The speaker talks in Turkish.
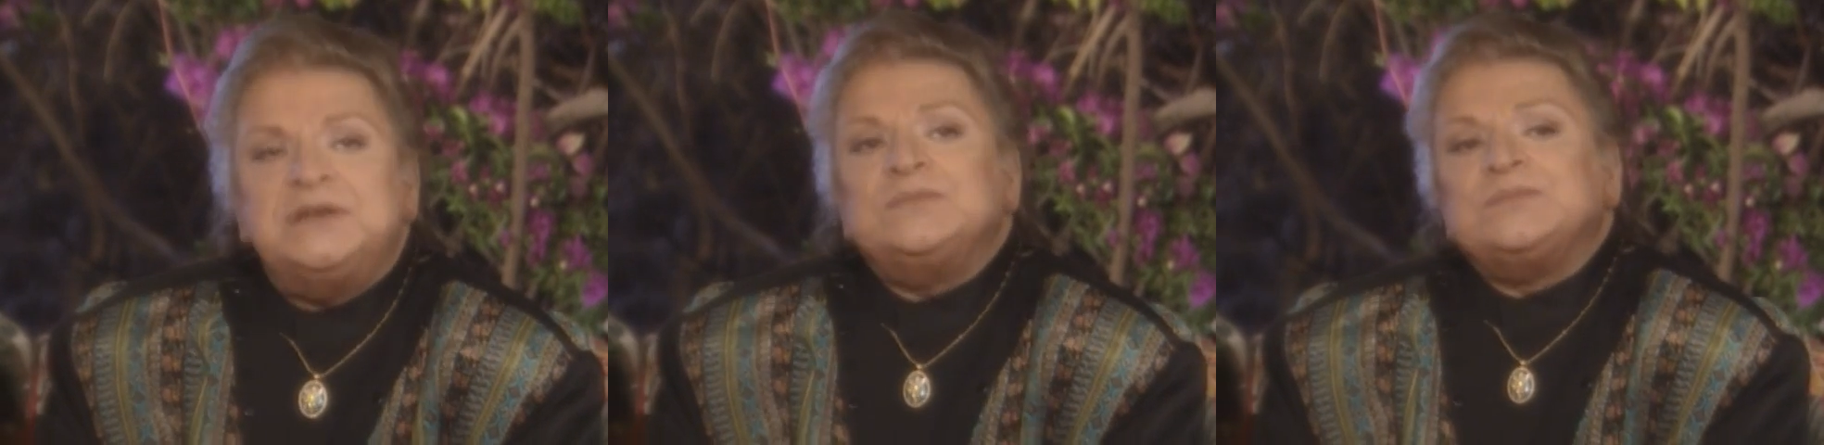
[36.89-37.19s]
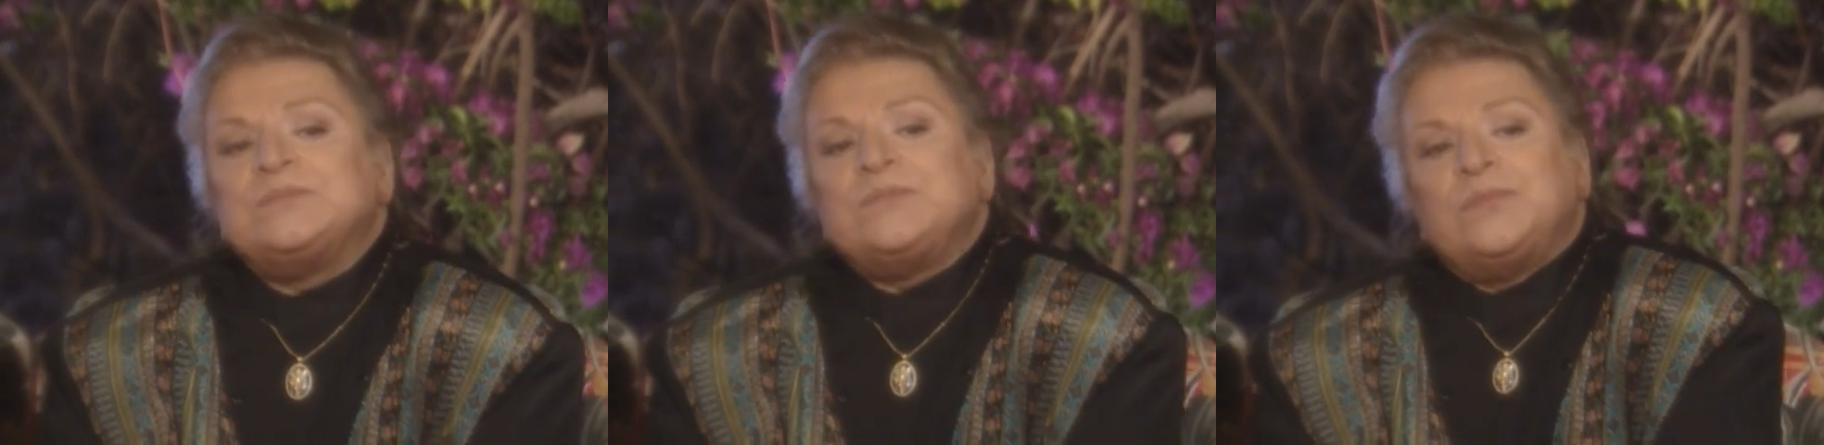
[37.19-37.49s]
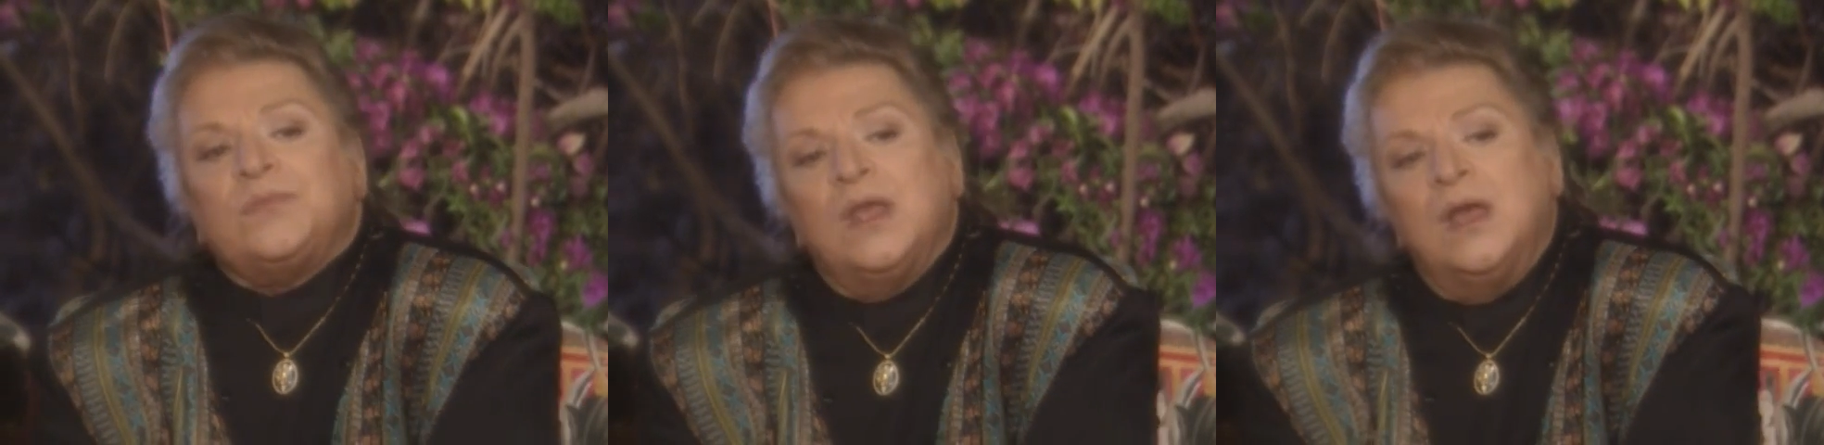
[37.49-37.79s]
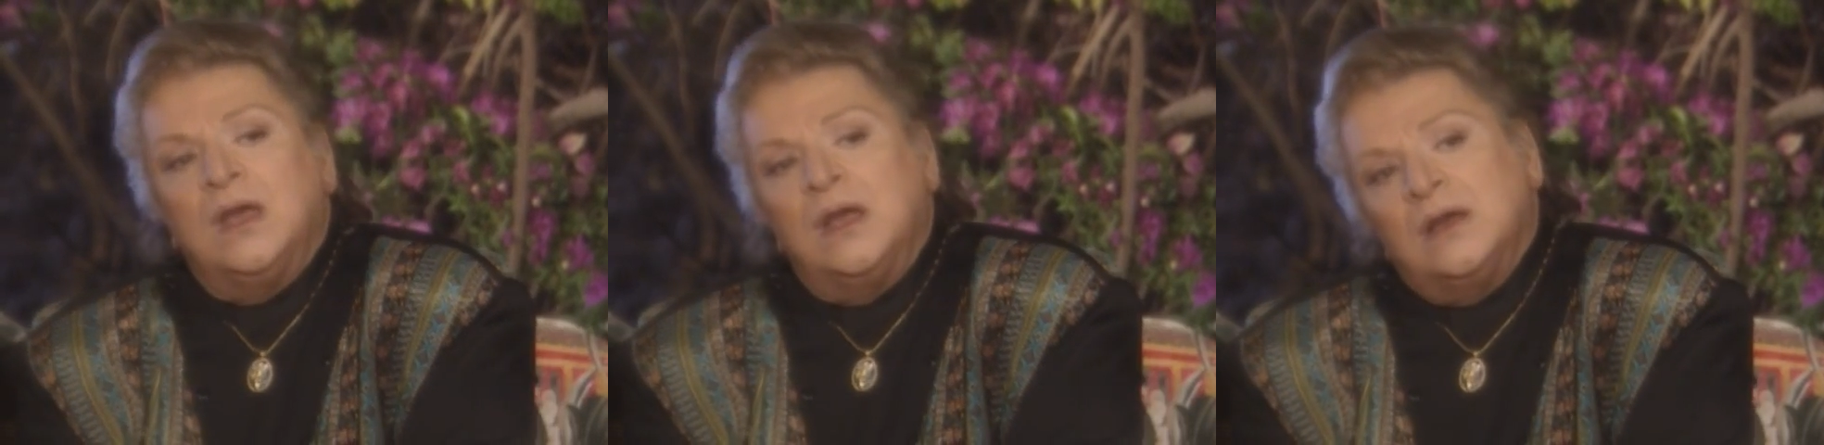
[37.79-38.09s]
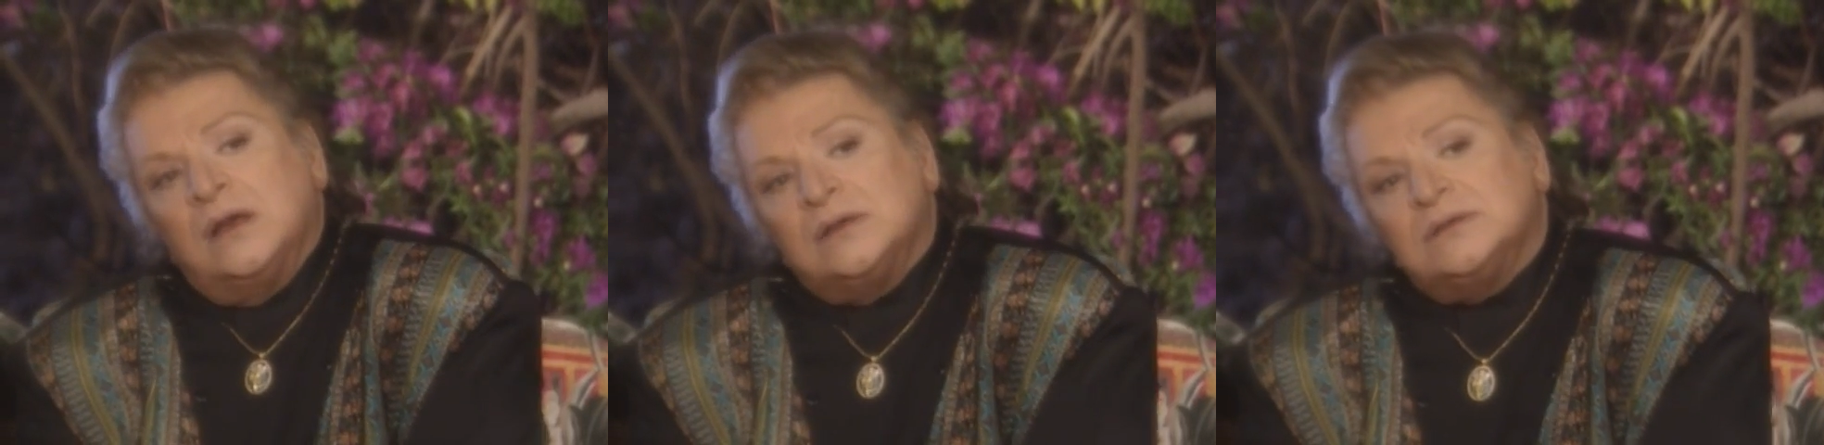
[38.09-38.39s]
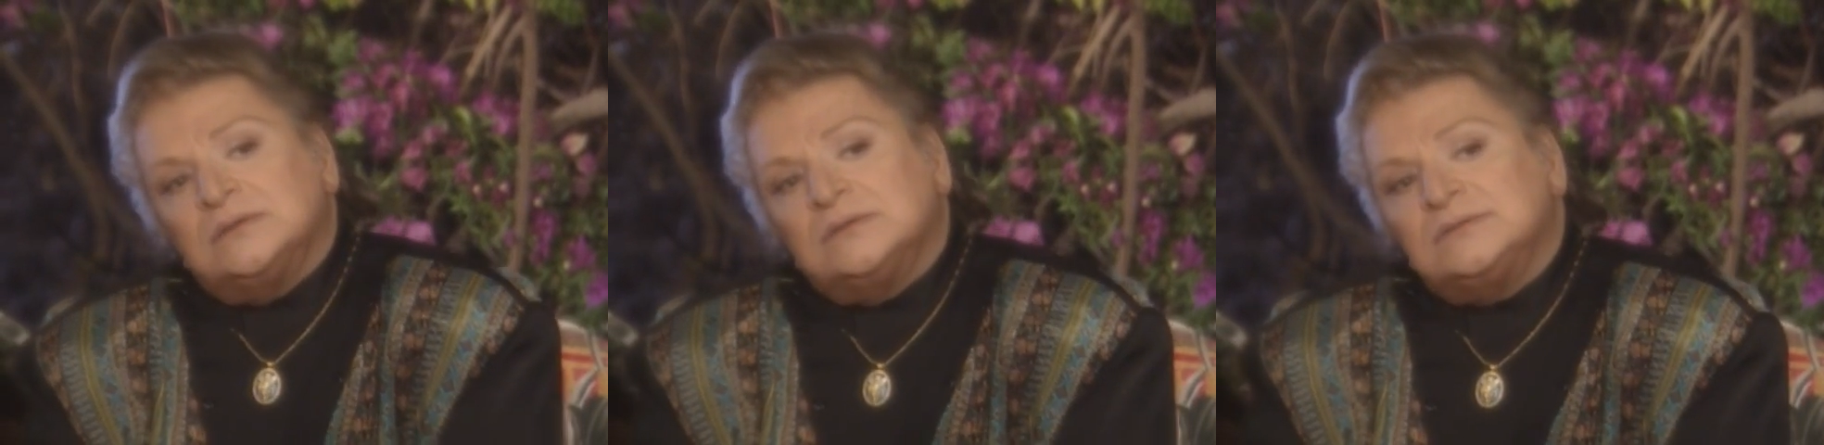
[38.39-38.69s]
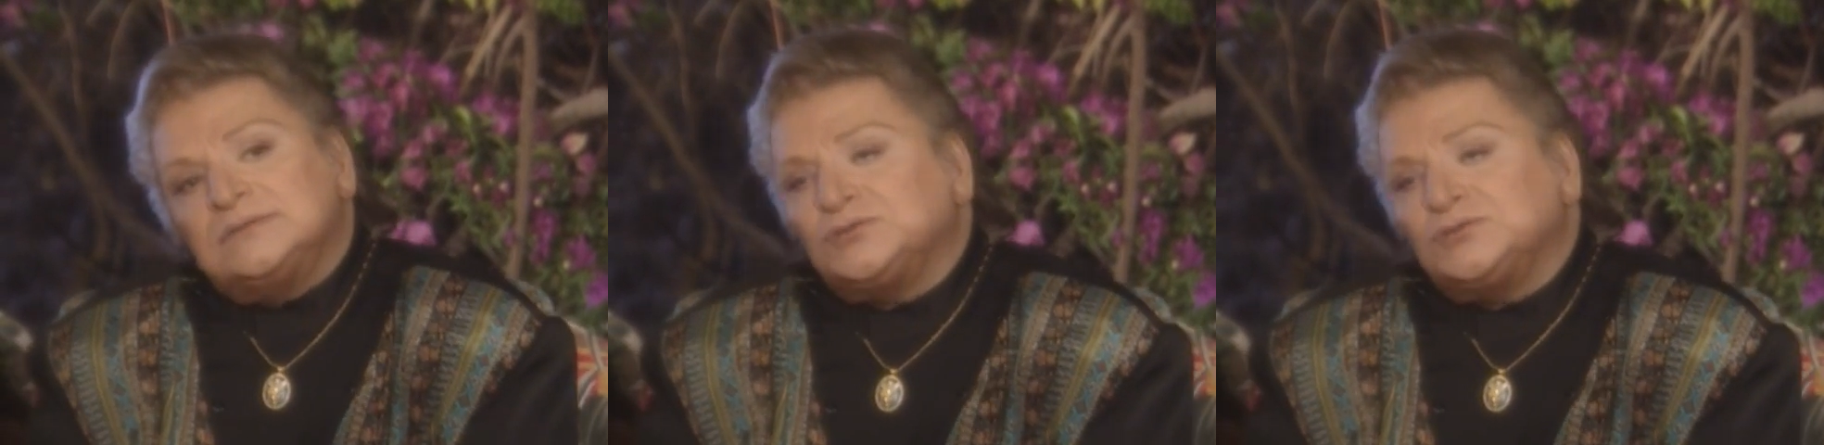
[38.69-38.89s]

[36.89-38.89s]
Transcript: ee,